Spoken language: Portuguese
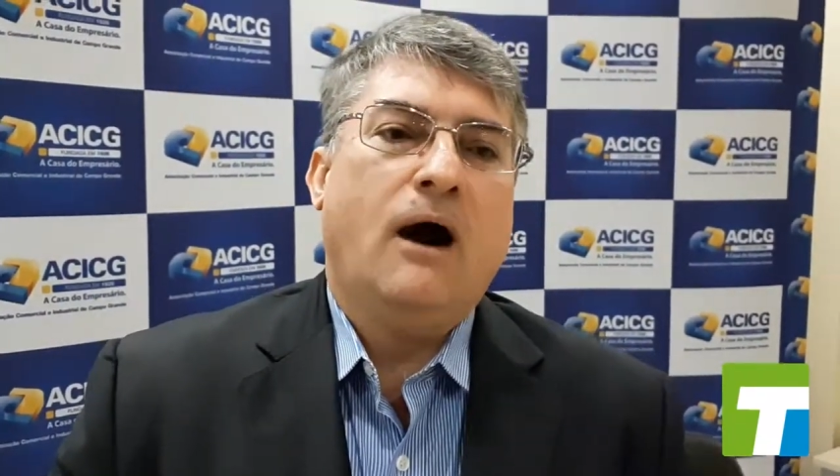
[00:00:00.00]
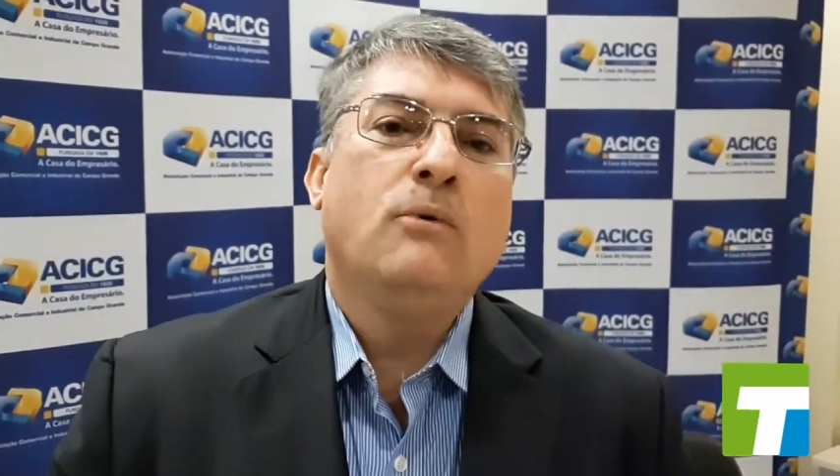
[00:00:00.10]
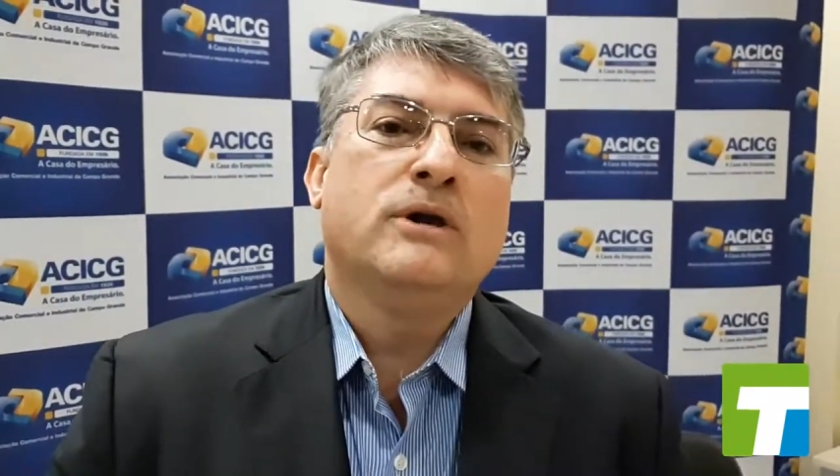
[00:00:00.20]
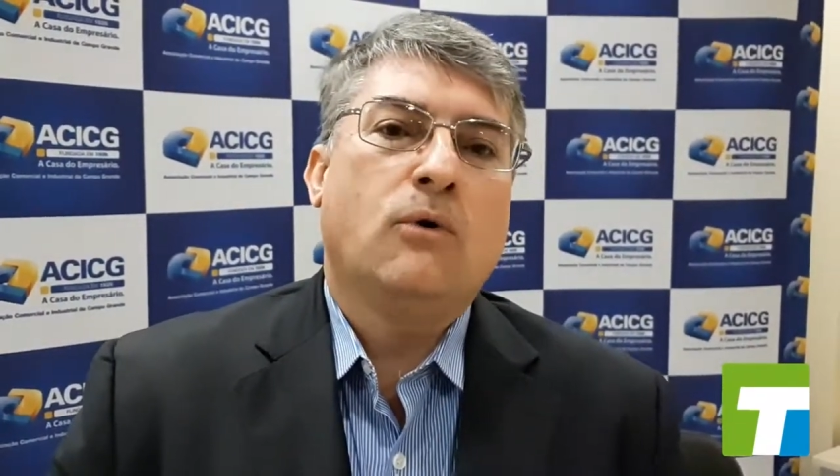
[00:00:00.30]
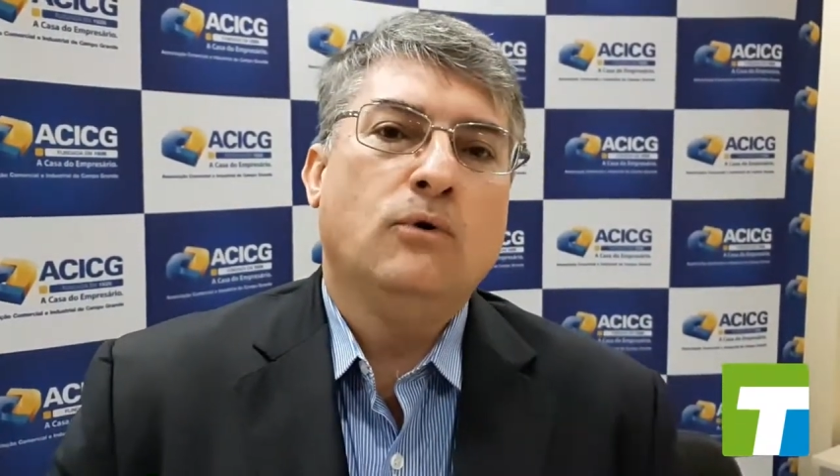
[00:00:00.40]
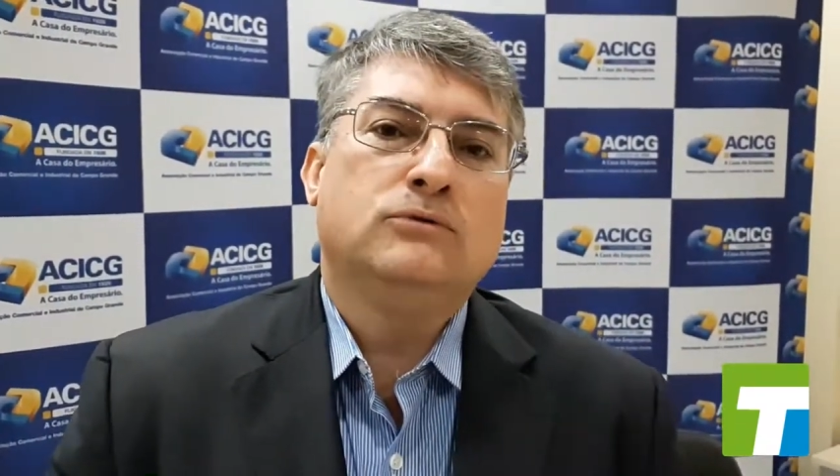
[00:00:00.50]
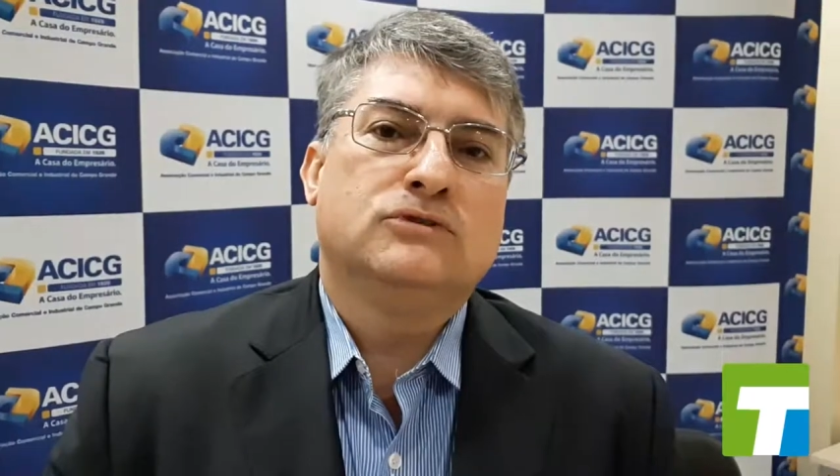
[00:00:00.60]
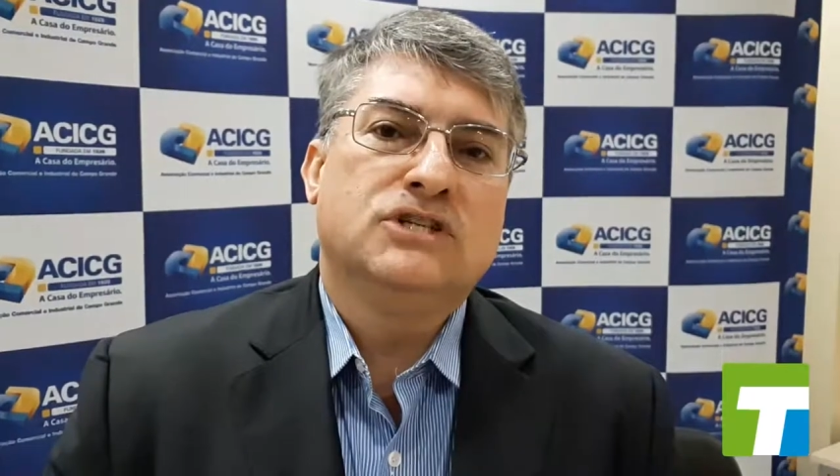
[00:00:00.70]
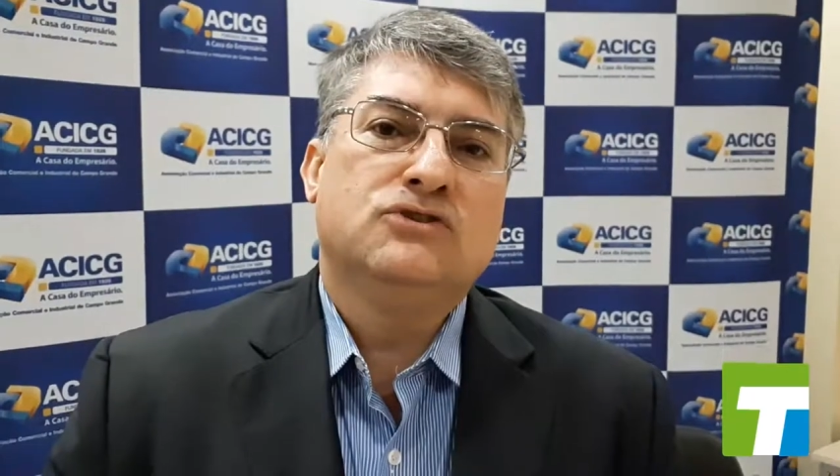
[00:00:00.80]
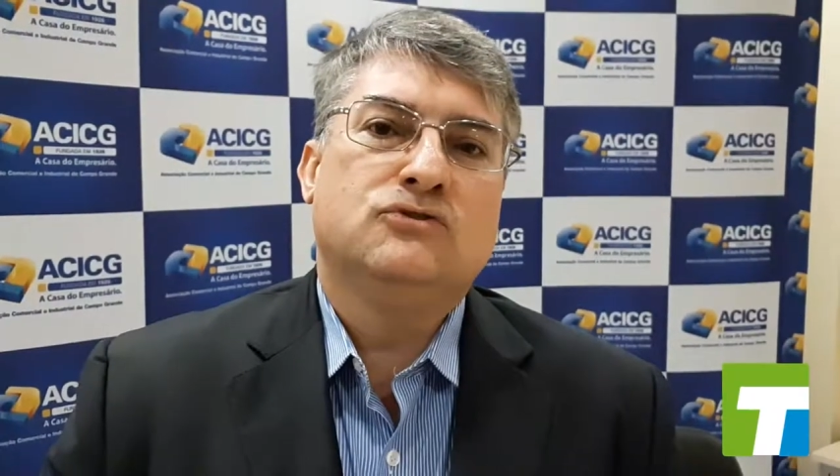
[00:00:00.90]
ao encontro
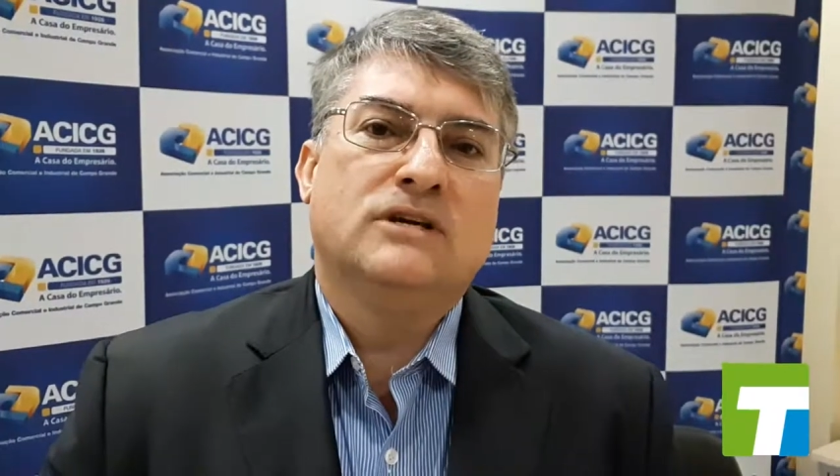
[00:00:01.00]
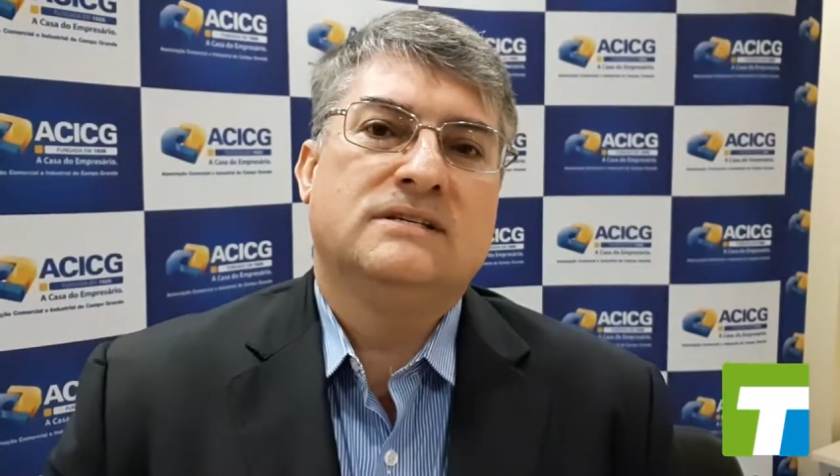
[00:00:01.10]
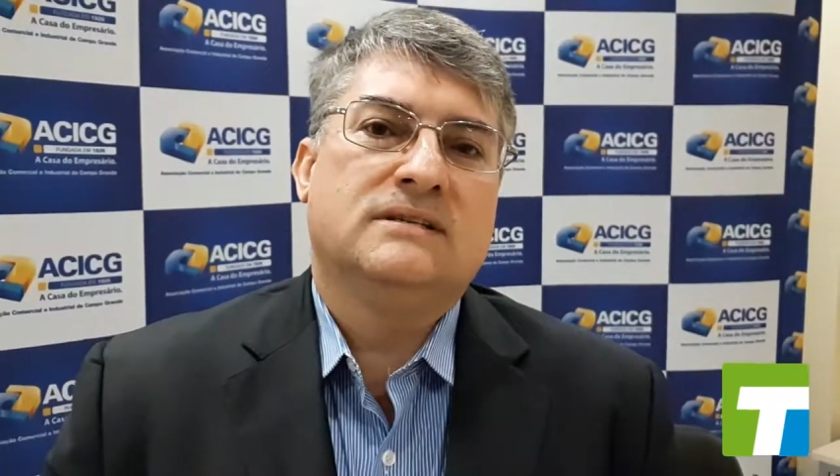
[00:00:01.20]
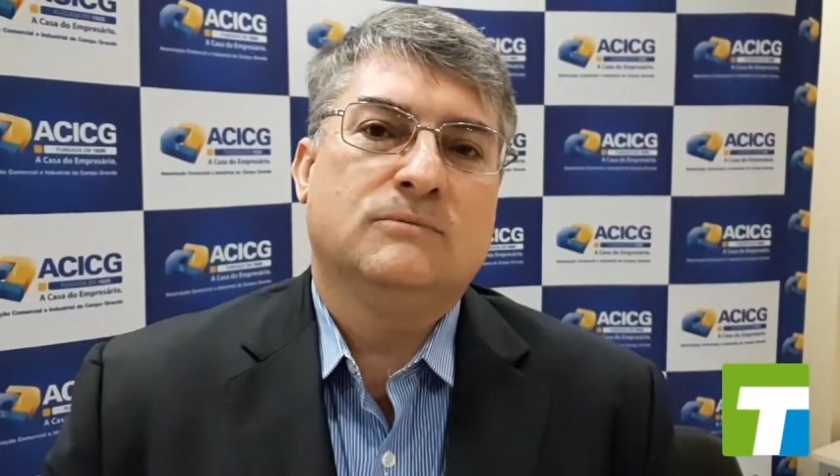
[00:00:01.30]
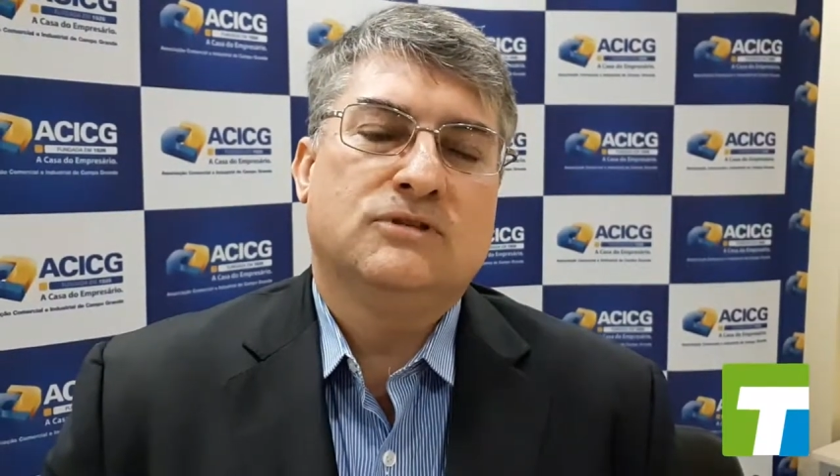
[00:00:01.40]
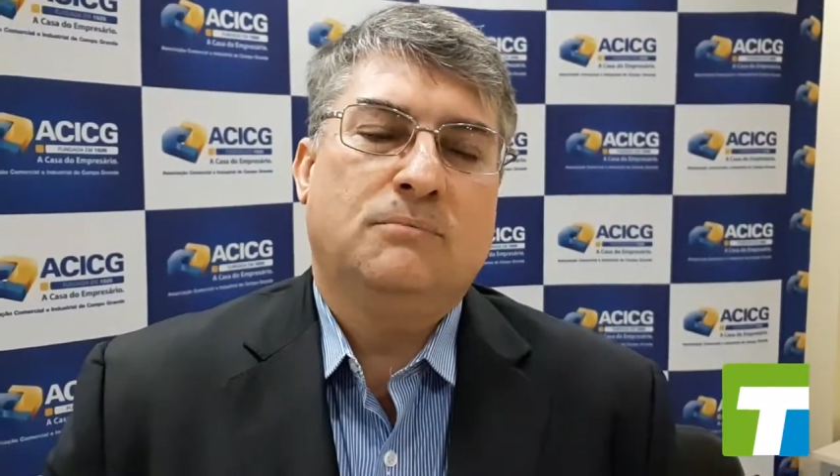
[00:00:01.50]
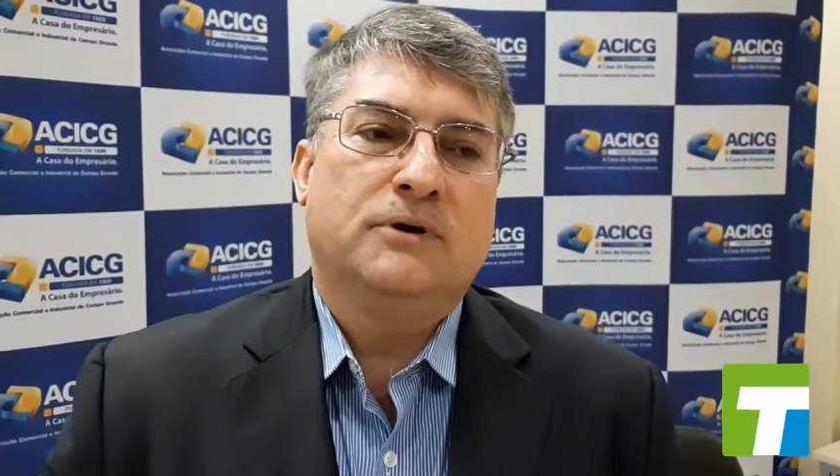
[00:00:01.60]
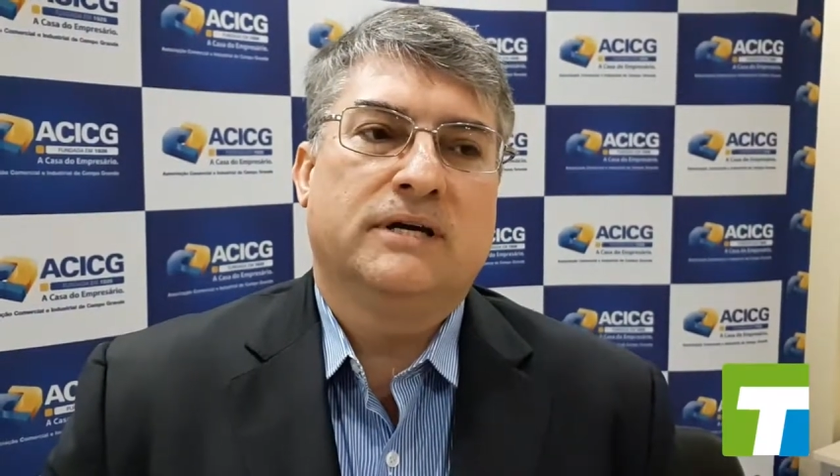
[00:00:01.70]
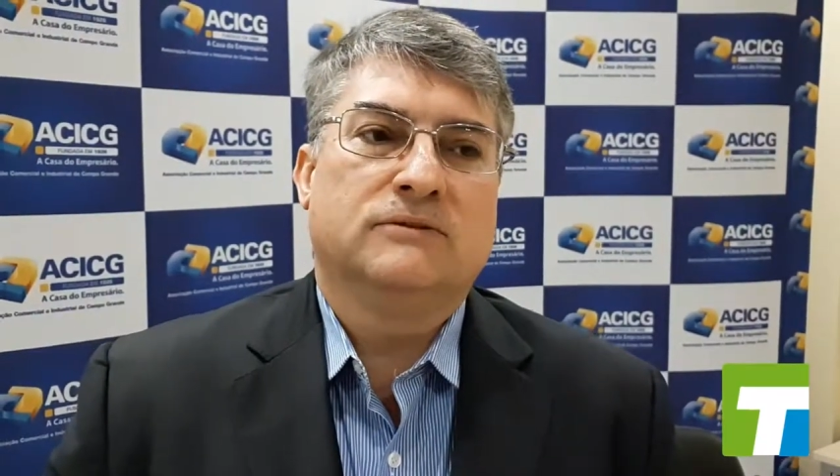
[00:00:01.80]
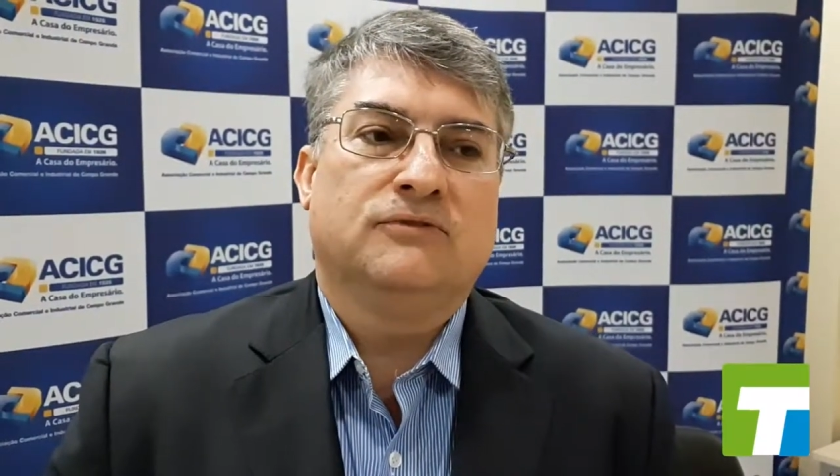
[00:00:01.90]
disso nós estamos
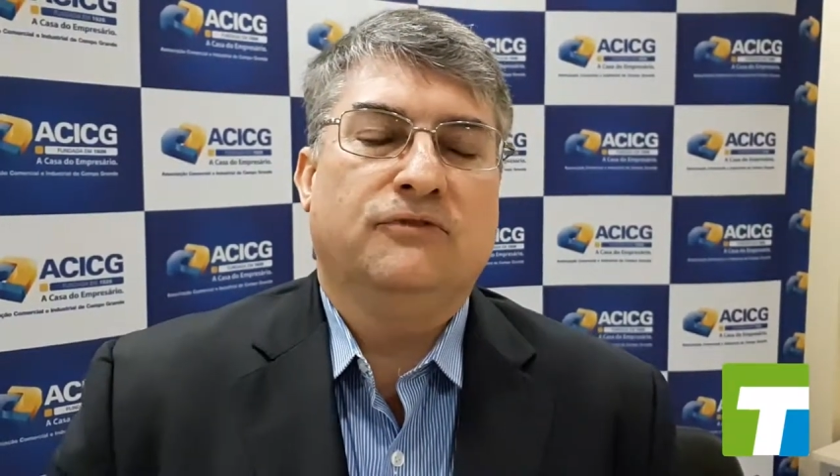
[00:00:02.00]
apoiando.